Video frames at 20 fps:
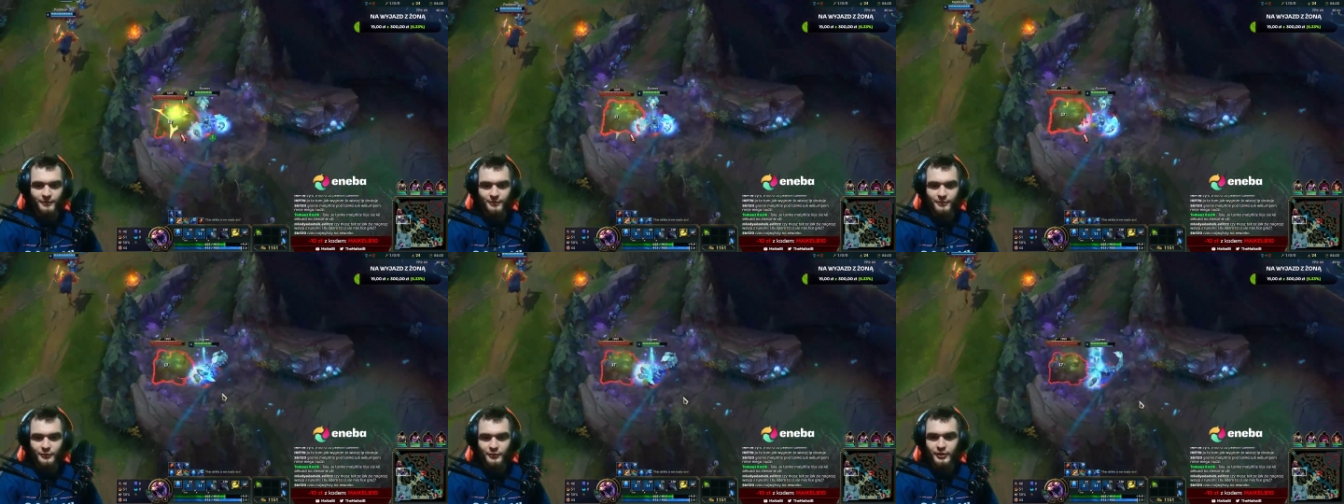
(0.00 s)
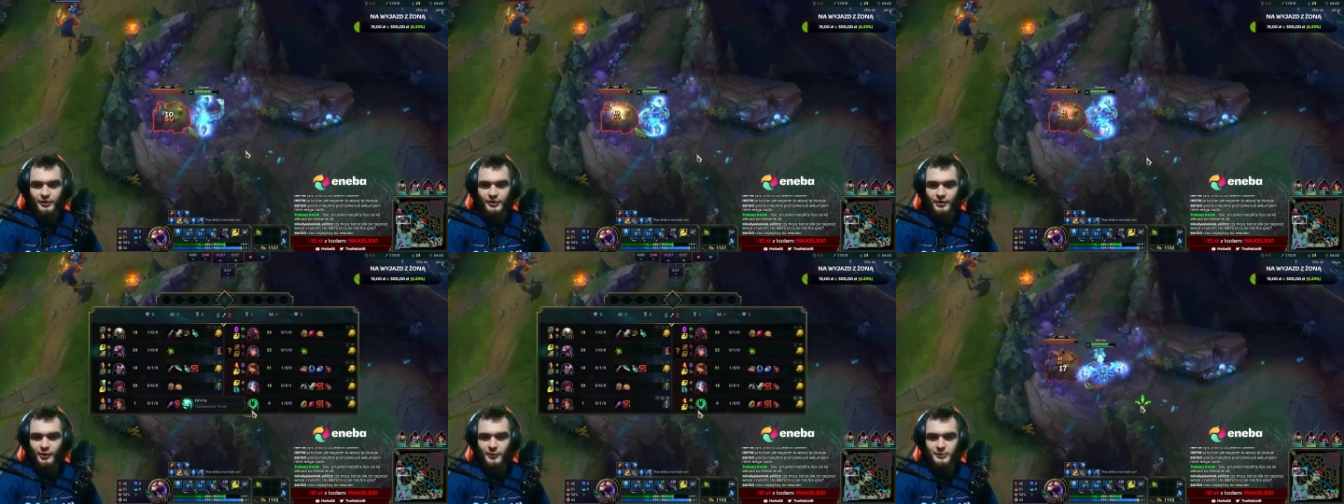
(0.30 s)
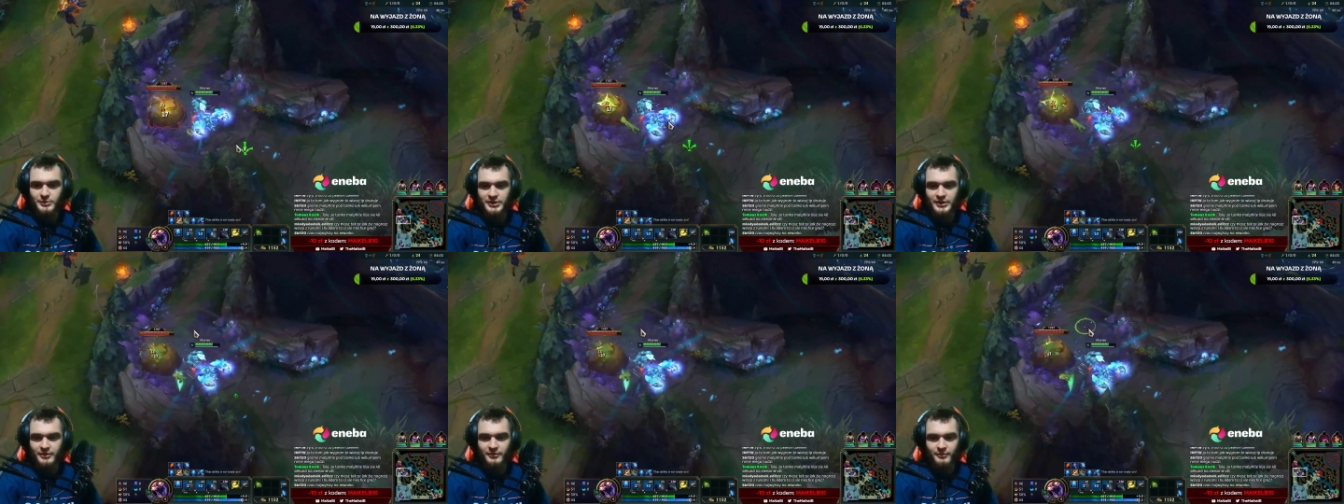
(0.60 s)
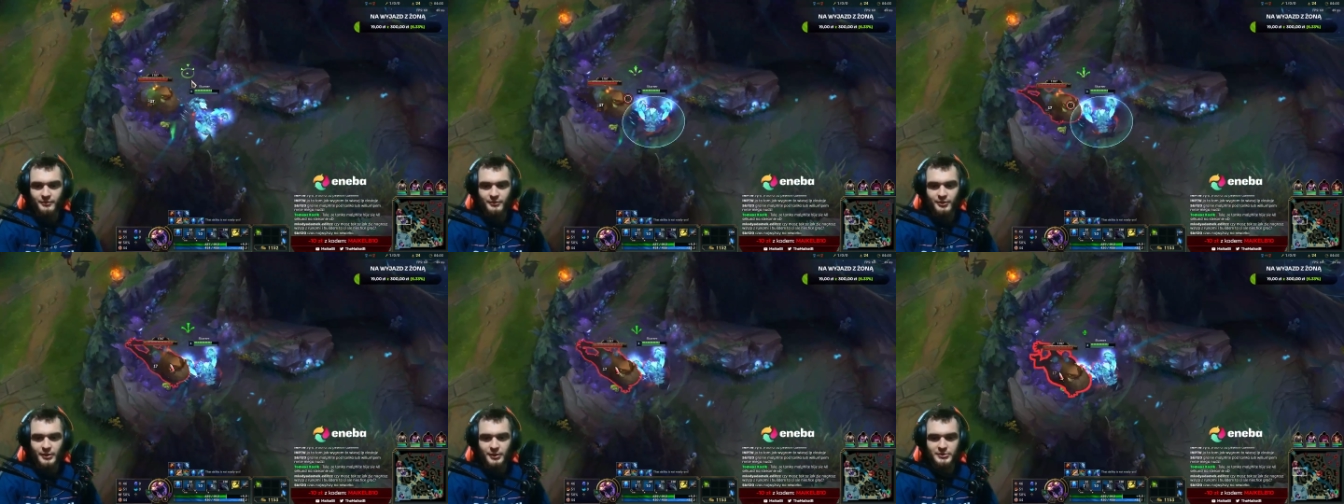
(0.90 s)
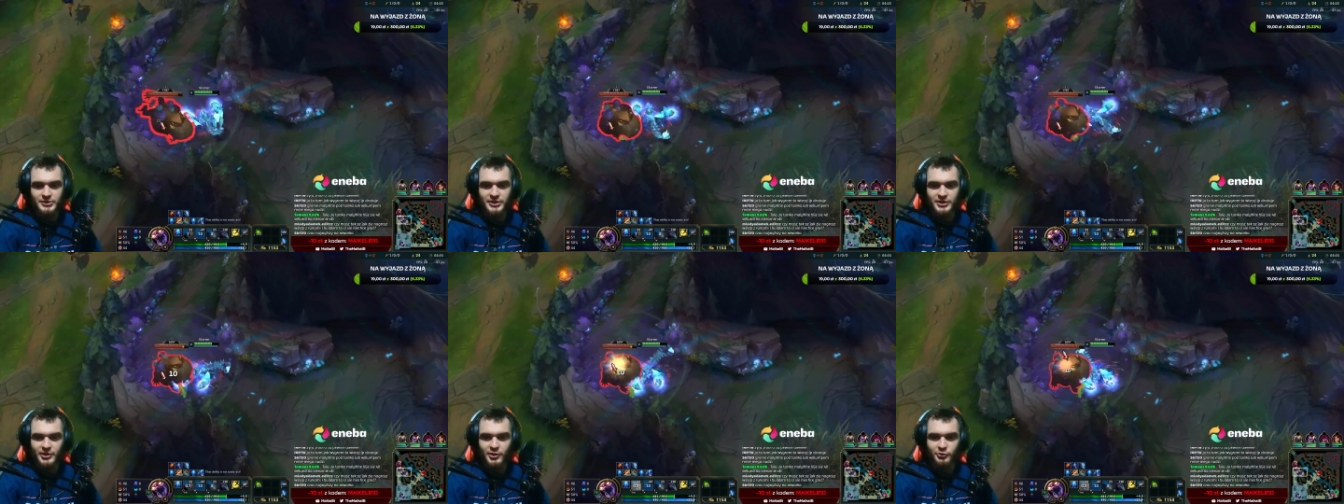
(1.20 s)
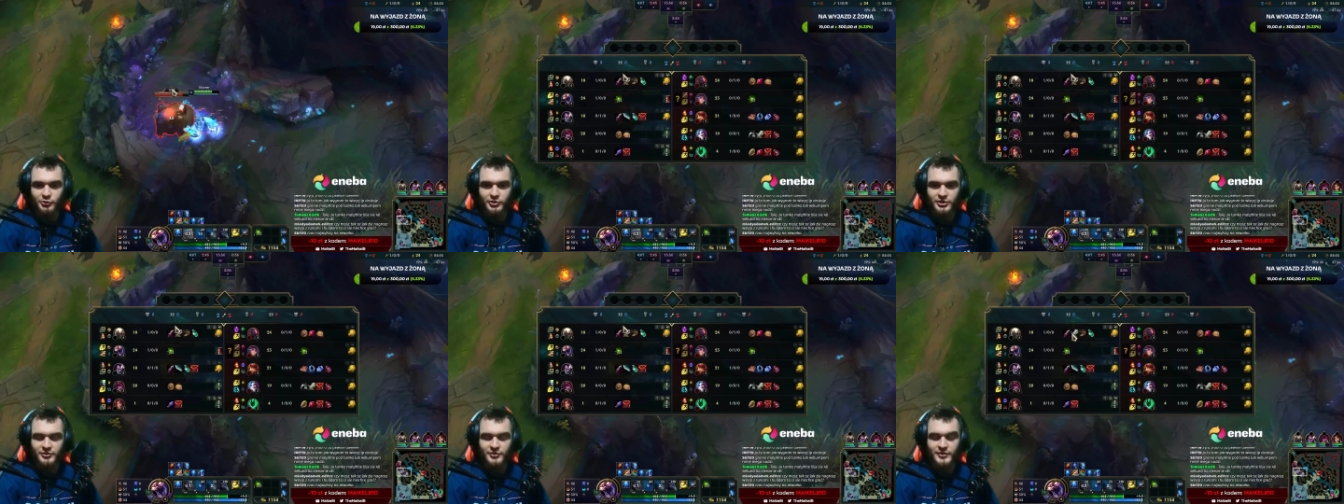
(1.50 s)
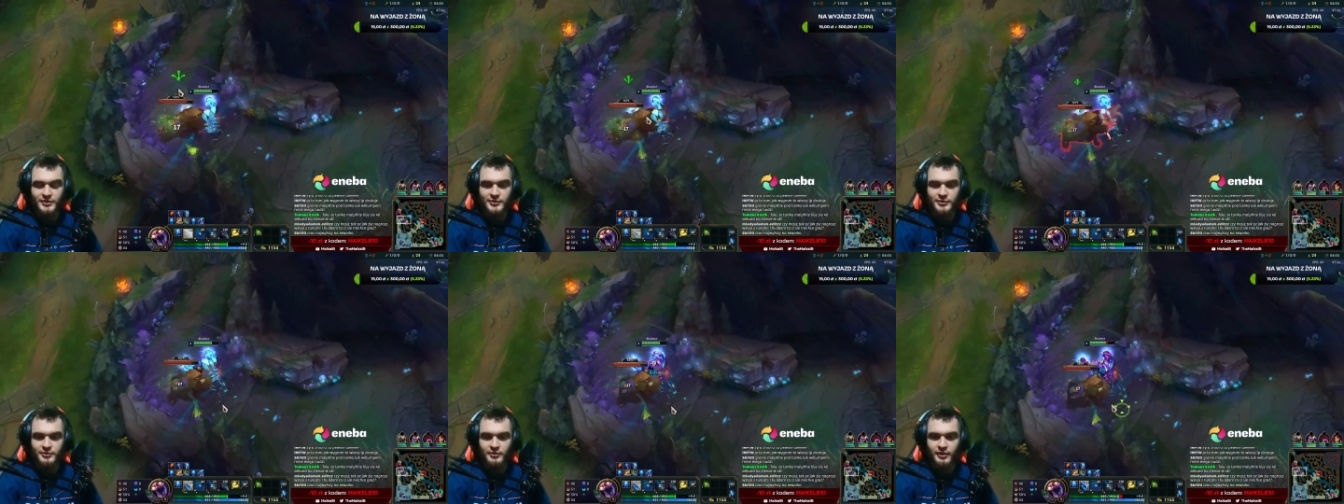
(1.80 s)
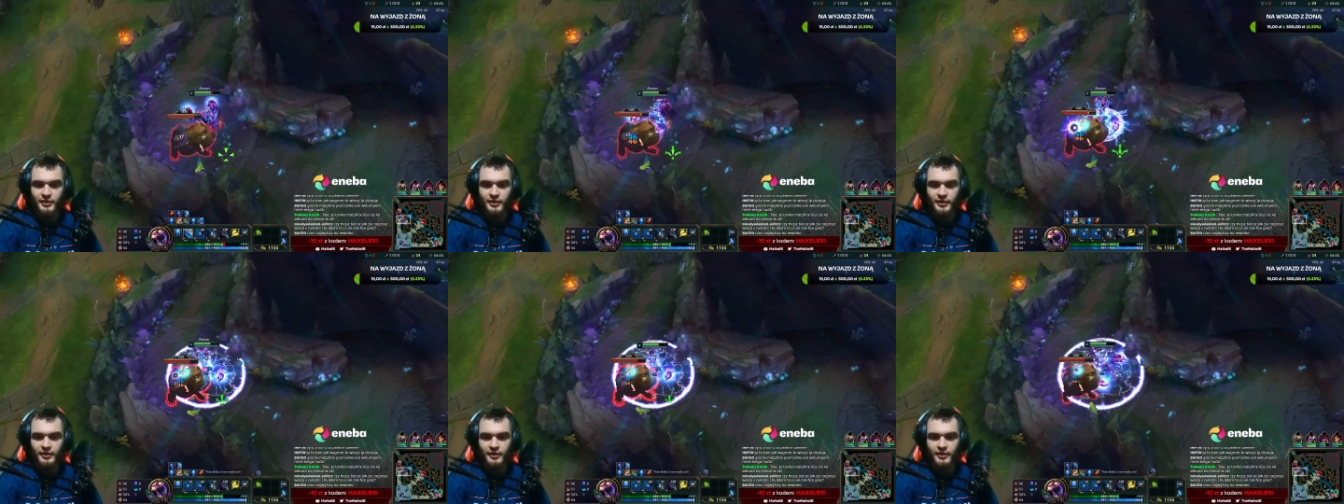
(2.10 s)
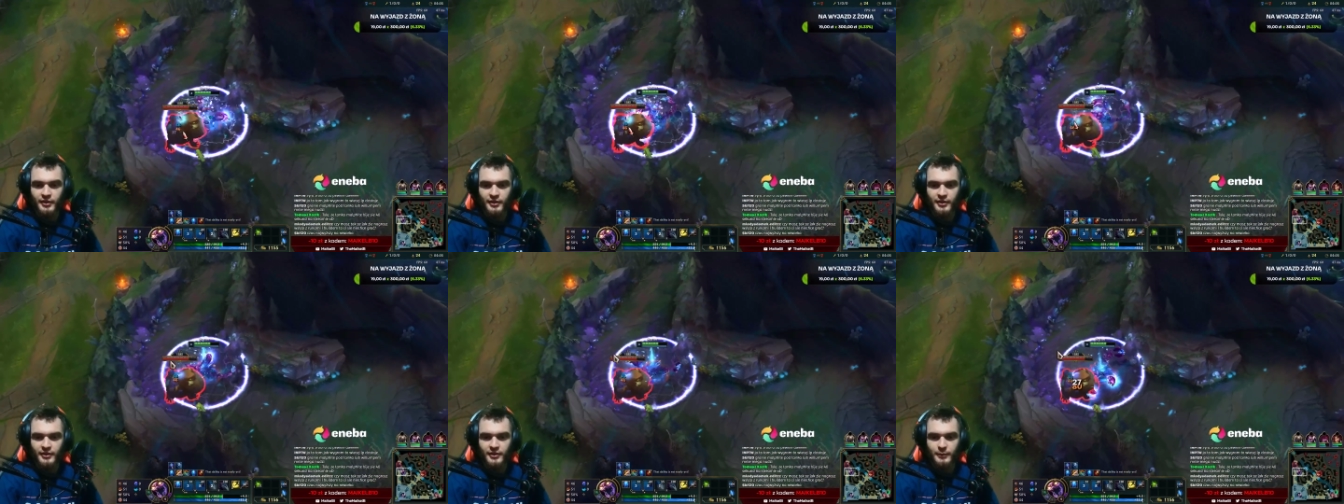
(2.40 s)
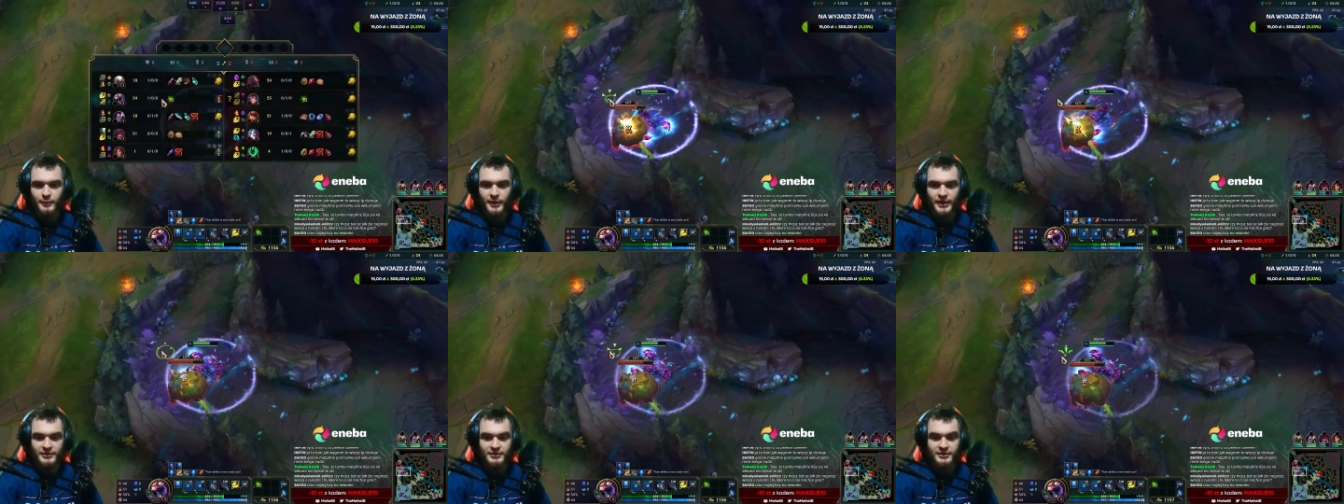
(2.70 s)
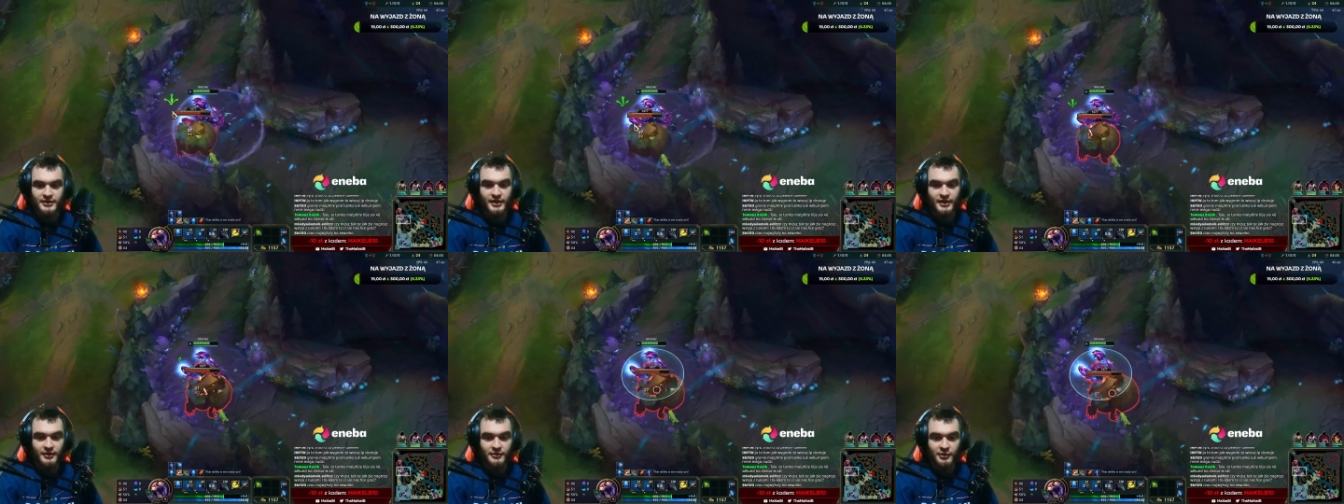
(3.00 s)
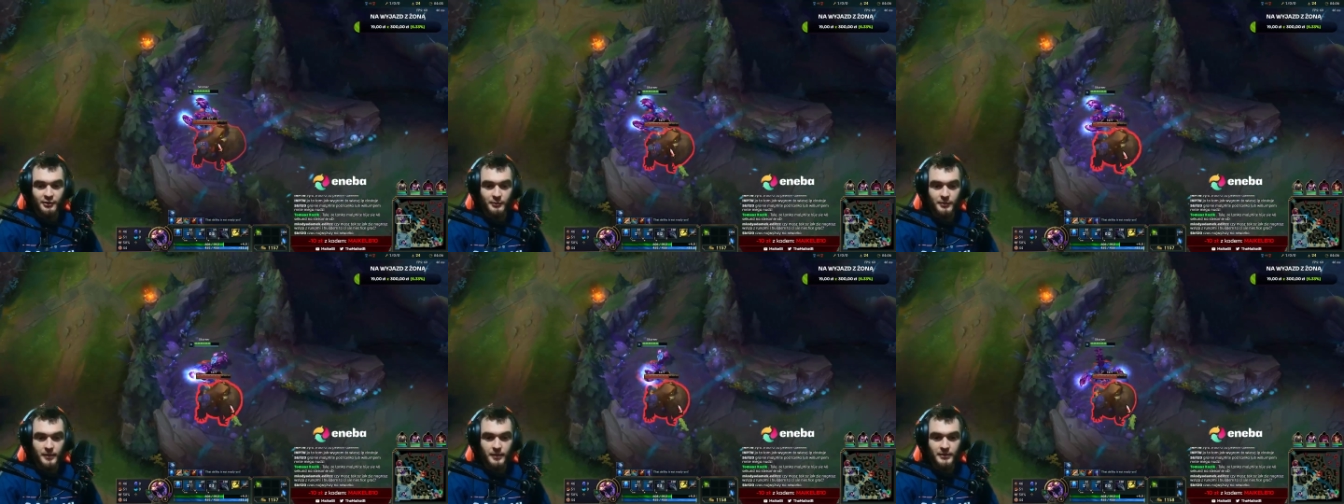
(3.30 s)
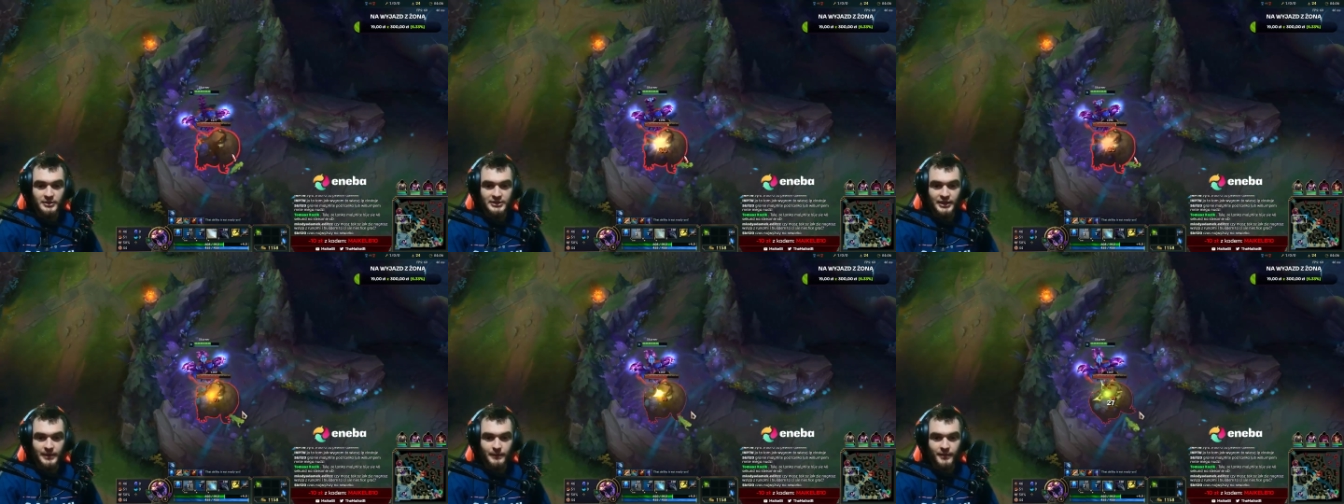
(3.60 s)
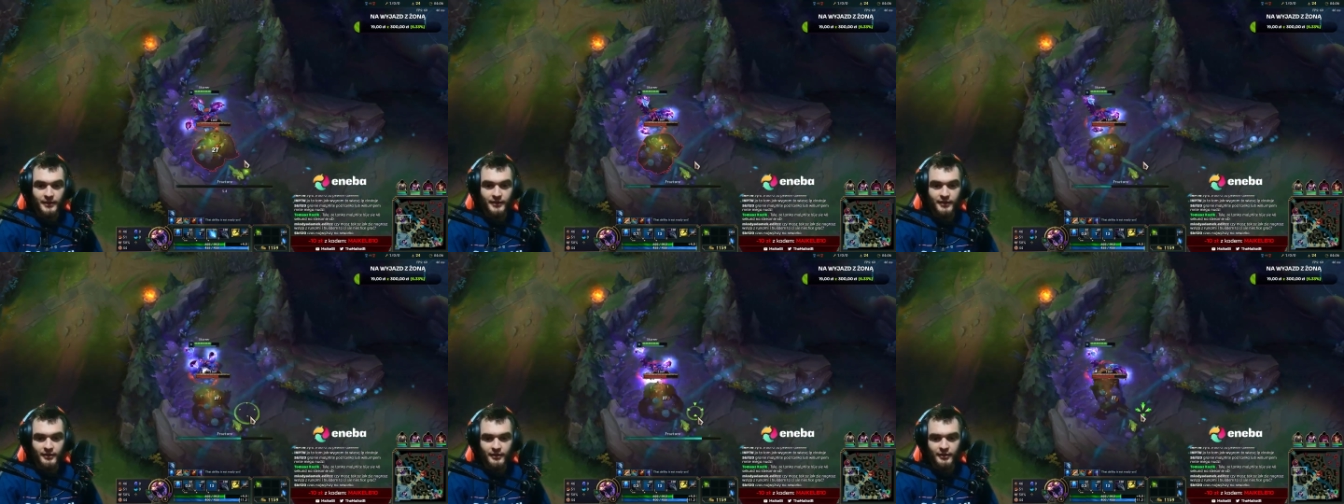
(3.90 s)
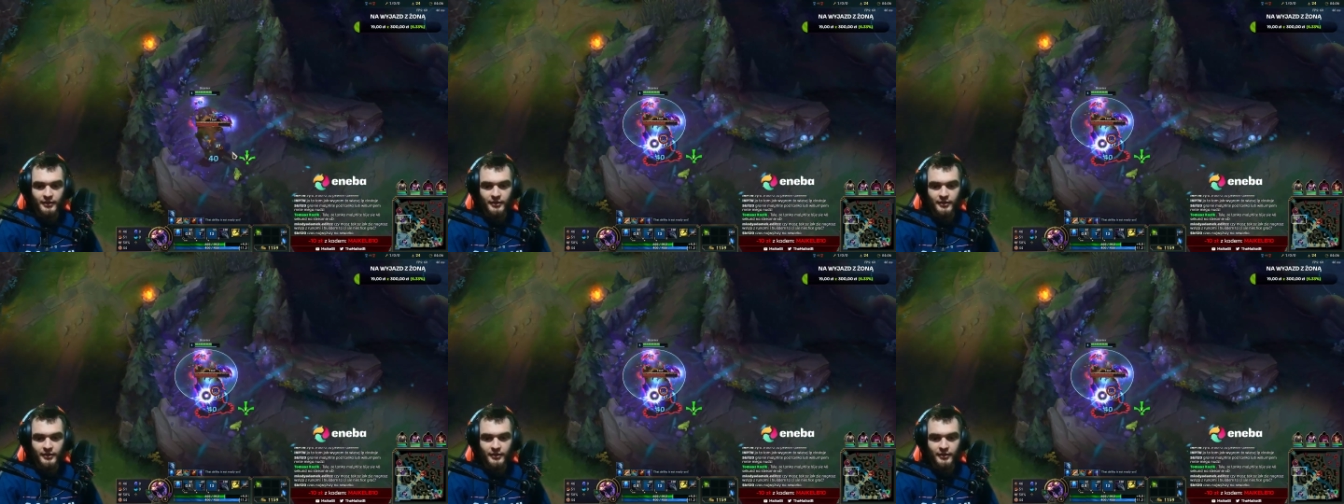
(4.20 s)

No i dobrze. Dobrze notujesz, widzu. Patrz, teraz robimy żabę.